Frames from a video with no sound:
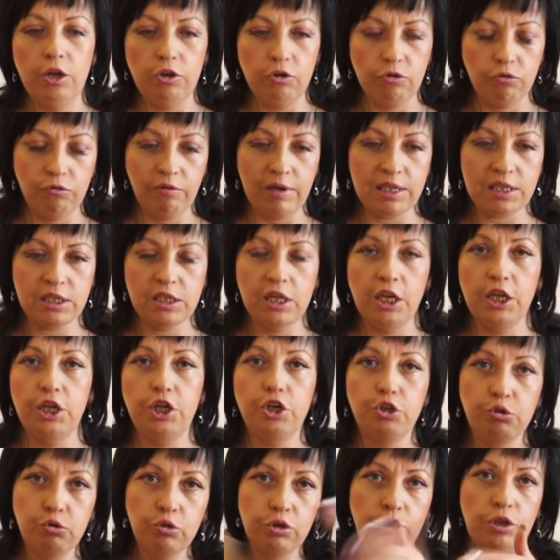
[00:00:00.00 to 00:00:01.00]
И у вас
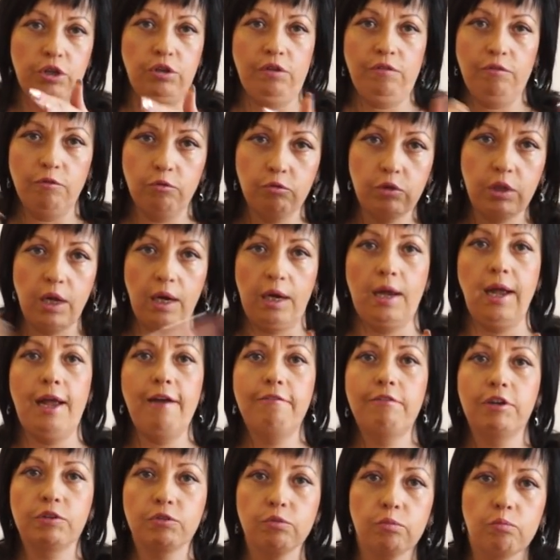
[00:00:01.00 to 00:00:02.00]
идет вот
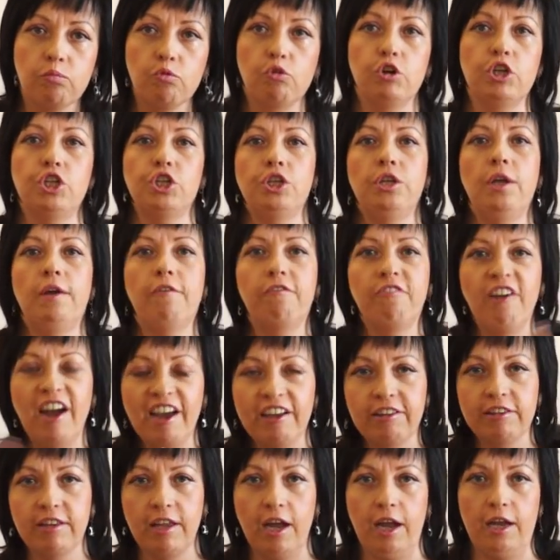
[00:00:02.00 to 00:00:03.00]
такая вот мощная
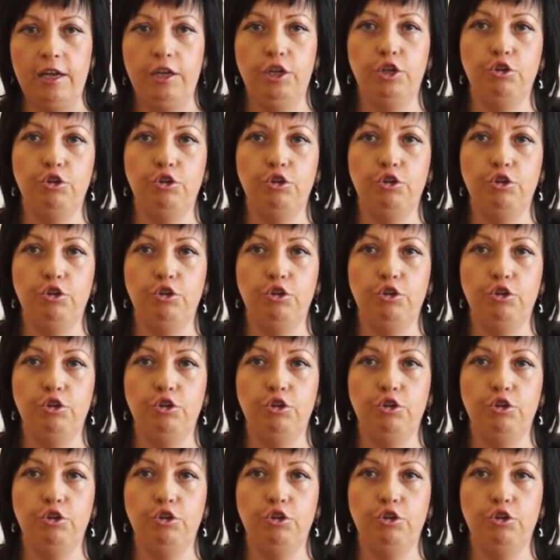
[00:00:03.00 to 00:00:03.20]
война,